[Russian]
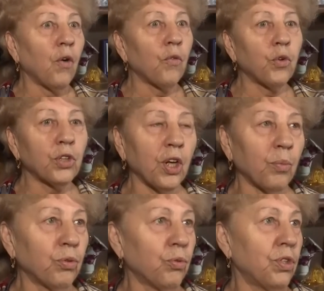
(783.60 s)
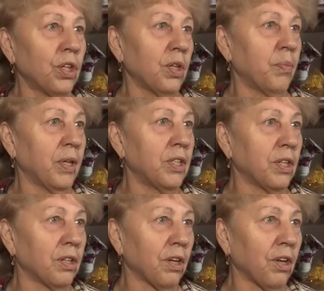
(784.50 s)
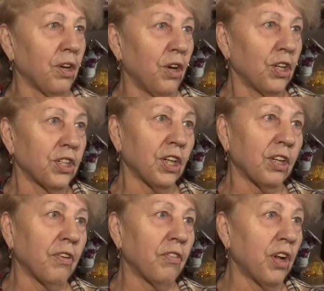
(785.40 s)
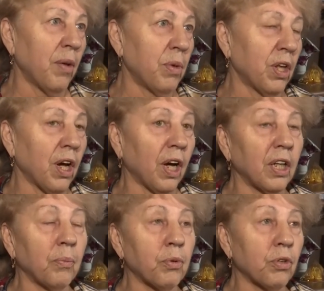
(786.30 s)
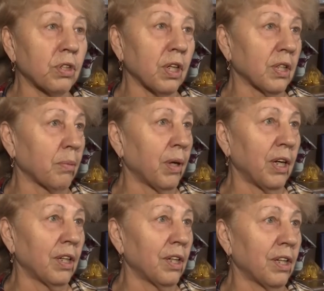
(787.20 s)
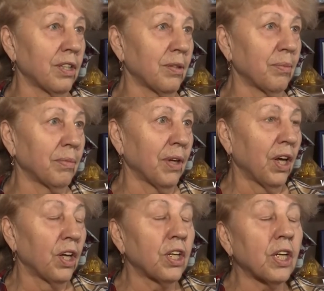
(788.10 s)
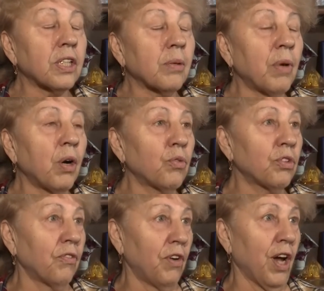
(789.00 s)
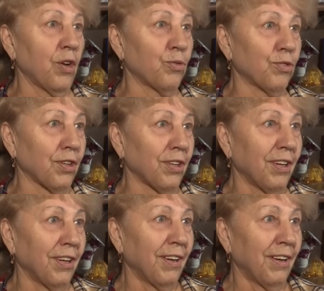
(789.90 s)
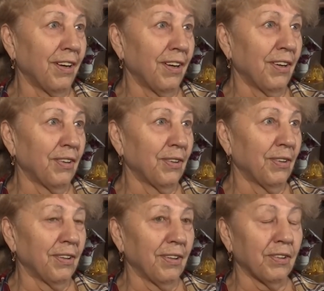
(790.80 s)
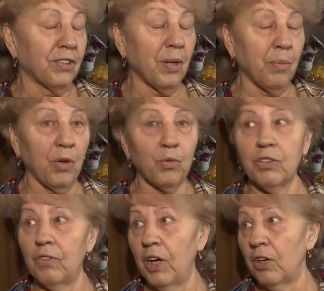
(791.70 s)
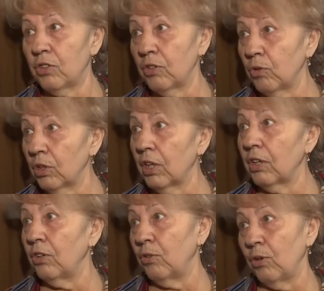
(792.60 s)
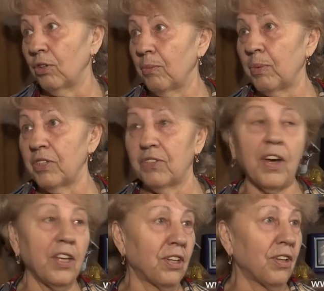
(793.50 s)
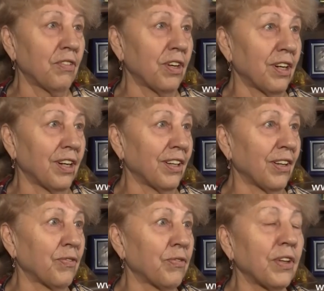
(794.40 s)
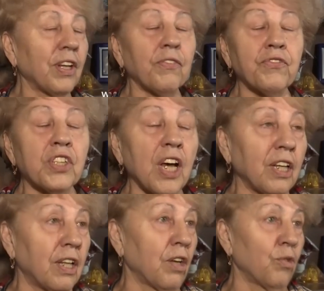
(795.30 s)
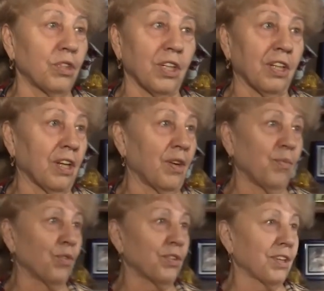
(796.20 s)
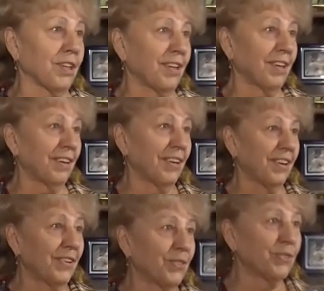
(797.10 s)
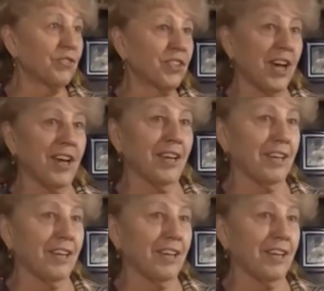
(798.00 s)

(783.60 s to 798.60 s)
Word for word: вот я буду делать поделки. С этого времени она просто заболела этим. Я сама удивляюсь. Сама удивляюсь. И вот ее это призвание, наверное, она, она вся отдается этой работе. Ну, вся.